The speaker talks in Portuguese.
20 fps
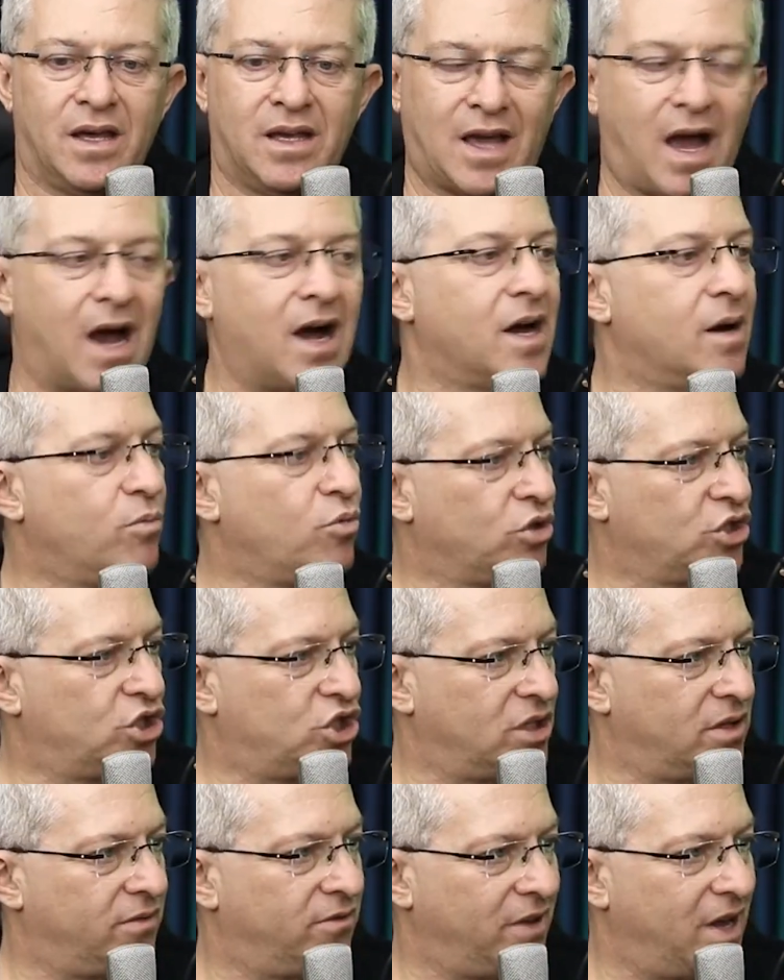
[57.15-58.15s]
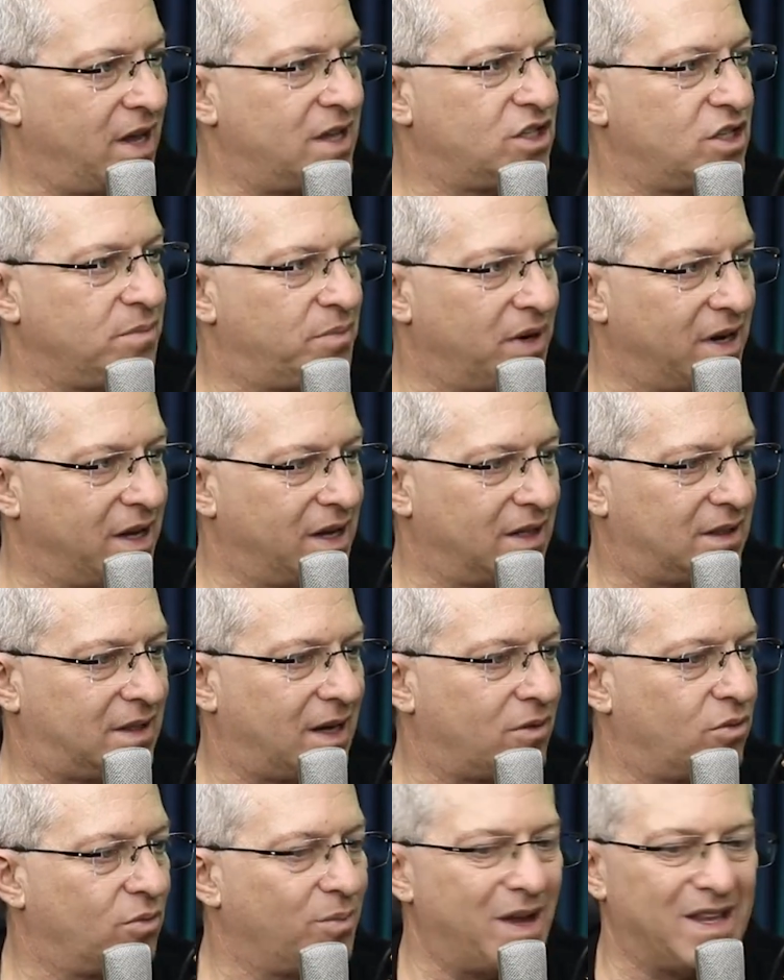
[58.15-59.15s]
que a Ramo hoje vende e
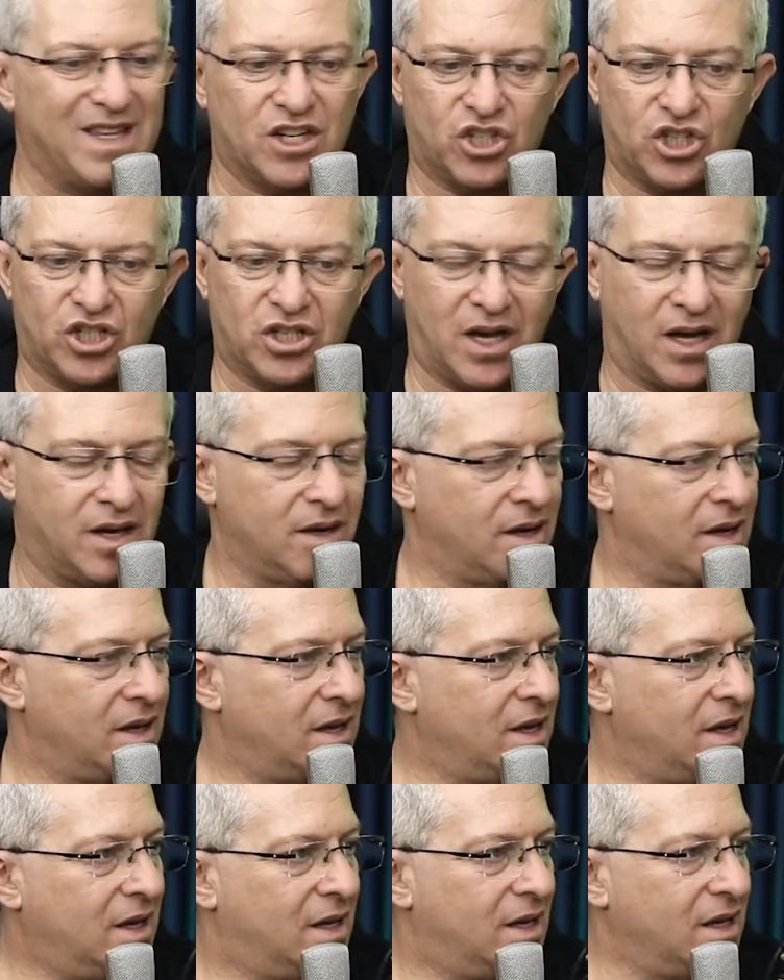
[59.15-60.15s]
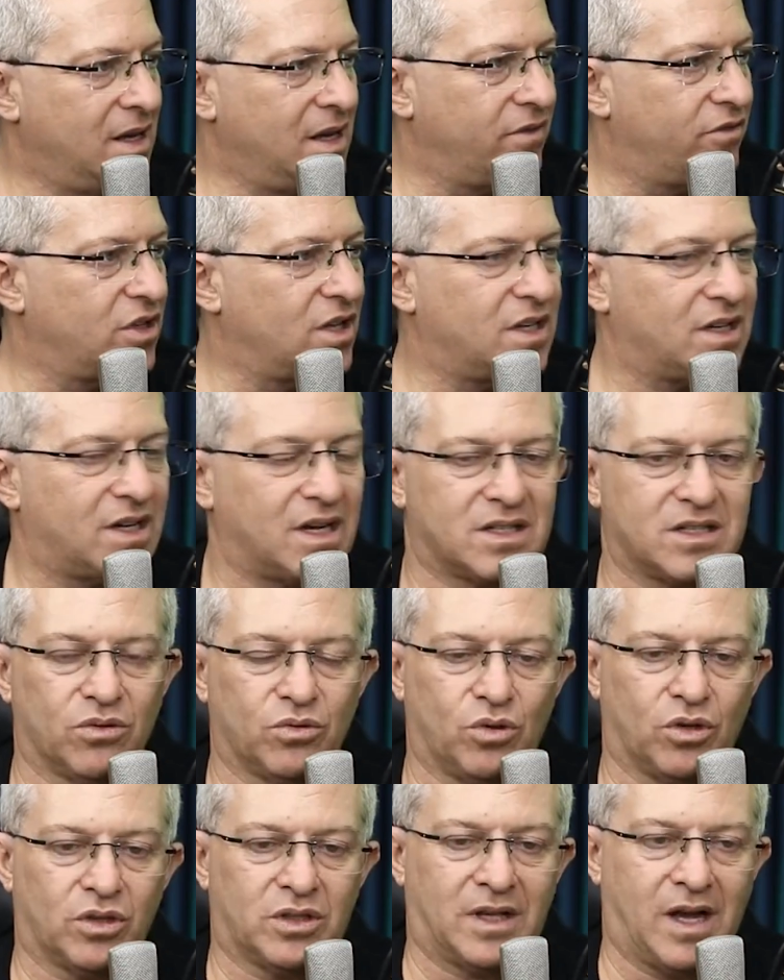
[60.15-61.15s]
implanta com uma energia incrível,
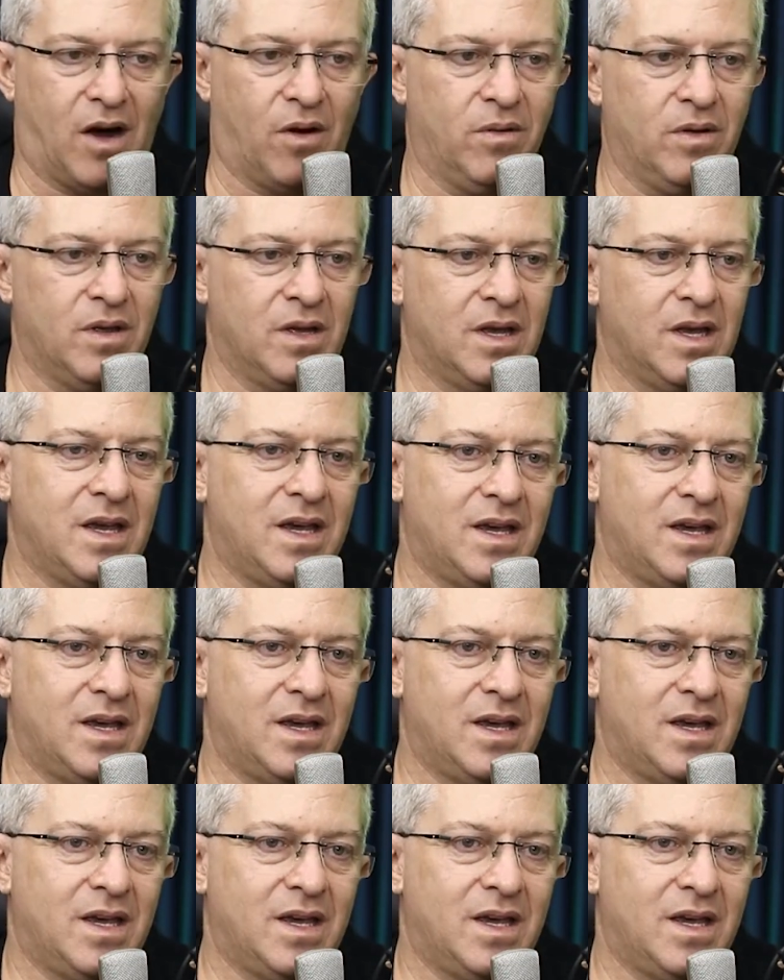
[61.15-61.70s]
dedicação total.